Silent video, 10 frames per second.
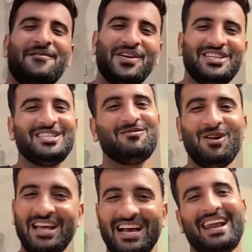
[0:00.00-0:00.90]
फिशेज वो
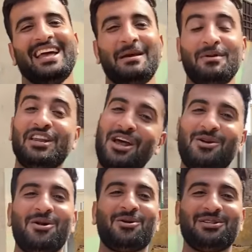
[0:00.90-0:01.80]
लेकर आएंगे पता नहीं यार
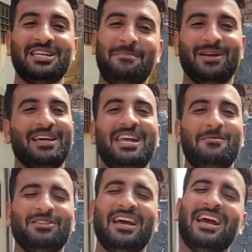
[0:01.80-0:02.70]
कौन कौन सी है पता नहीं है
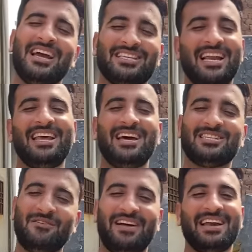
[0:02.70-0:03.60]
मुझे चले यार
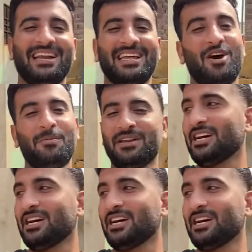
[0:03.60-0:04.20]
सफाई करते हैं और फिर